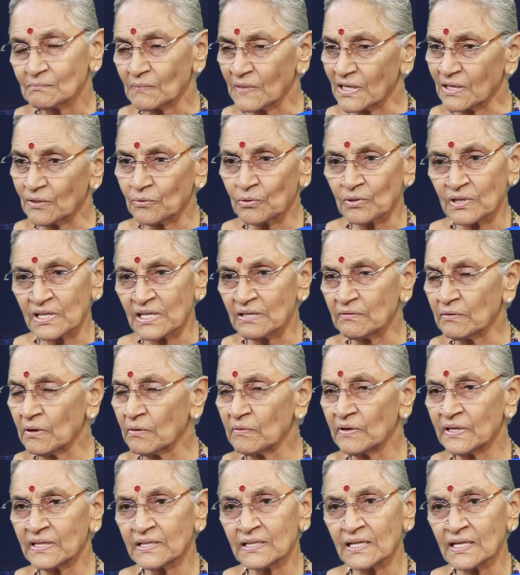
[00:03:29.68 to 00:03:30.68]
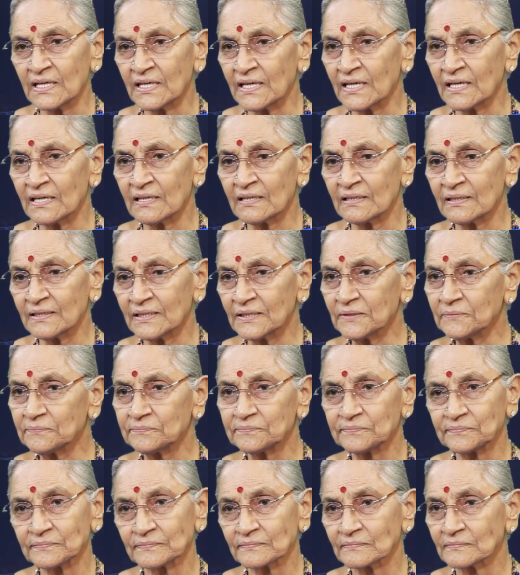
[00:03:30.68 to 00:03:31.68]
మన హృదయం ఆవిడకి తెలియాలంటే
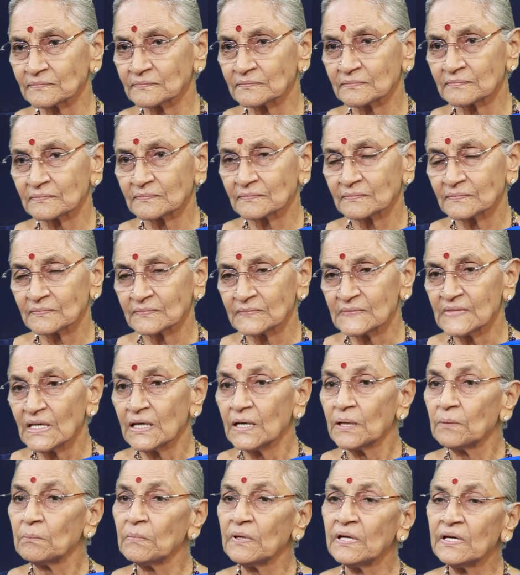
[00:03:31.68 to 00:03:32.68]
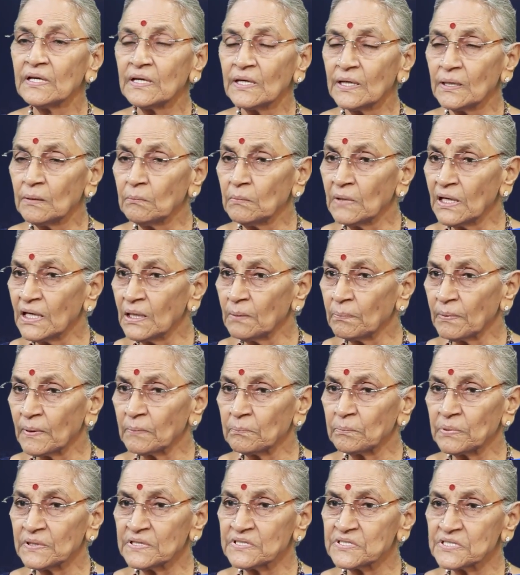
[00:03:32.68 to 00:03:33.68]
మీరు ఈమెయిల్
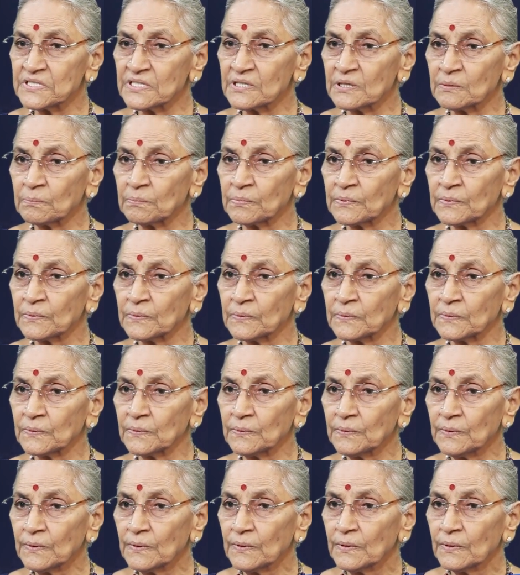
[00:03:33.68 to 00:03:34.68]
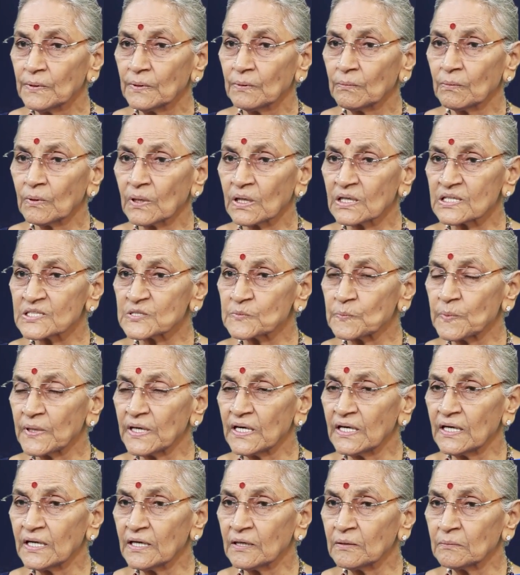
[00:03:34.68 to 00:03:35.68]
పంపించేటప్పుడు ఒక
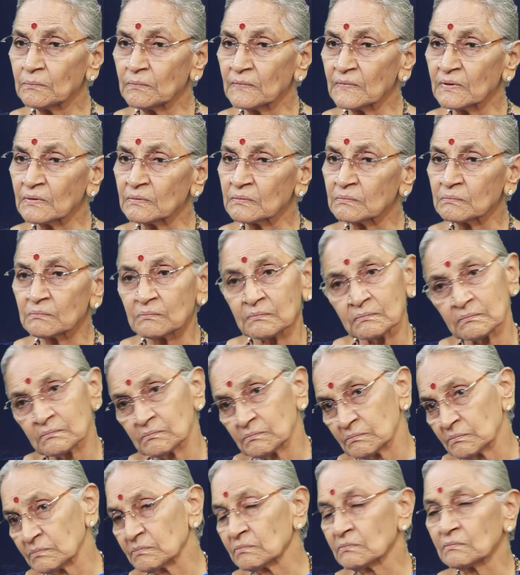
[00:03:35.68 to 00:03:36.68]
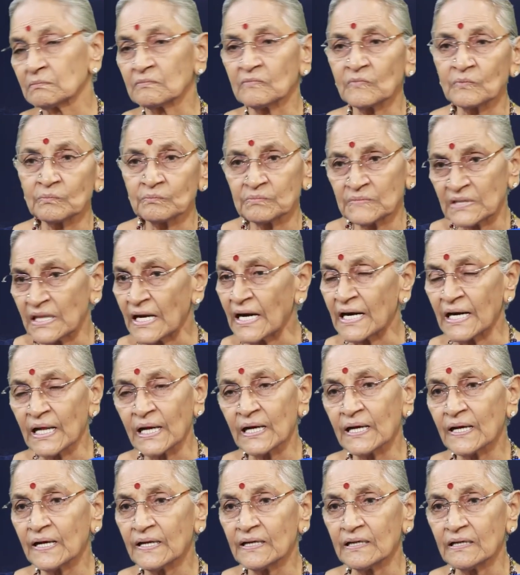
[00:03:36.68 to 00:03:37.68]
స్పెల్లింగ్ తేడా
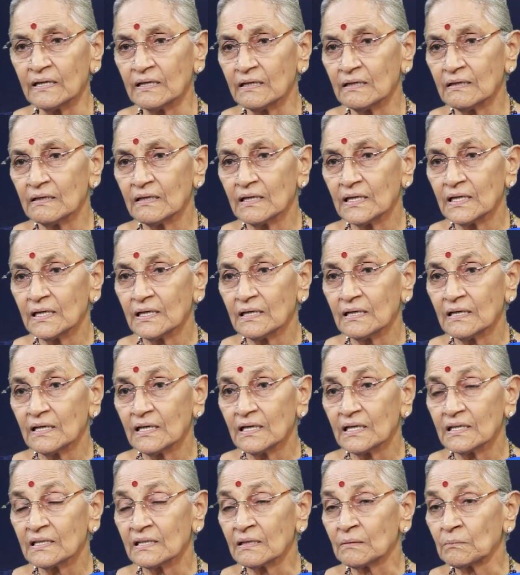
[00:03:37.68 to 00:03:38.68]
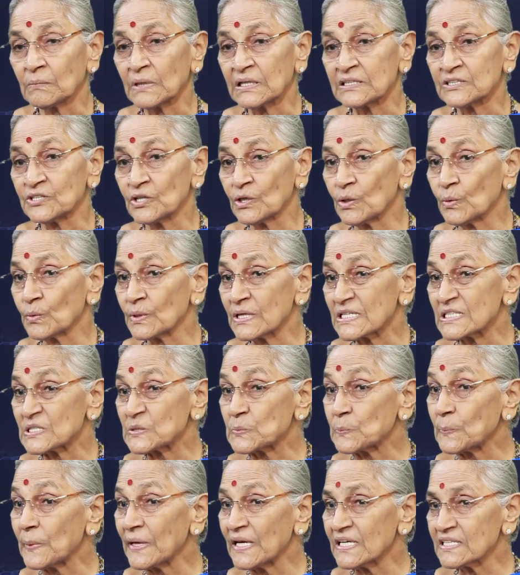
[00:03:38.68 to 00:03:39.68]
కానీ మధ్యలో ఉన్న
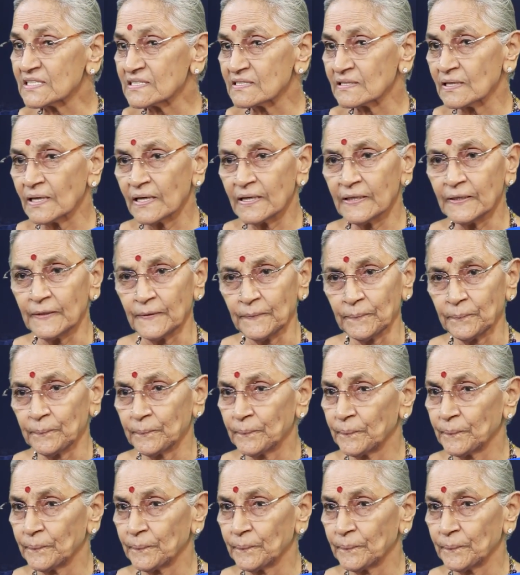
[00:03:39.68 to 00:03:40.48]
స్పేస్ కానీ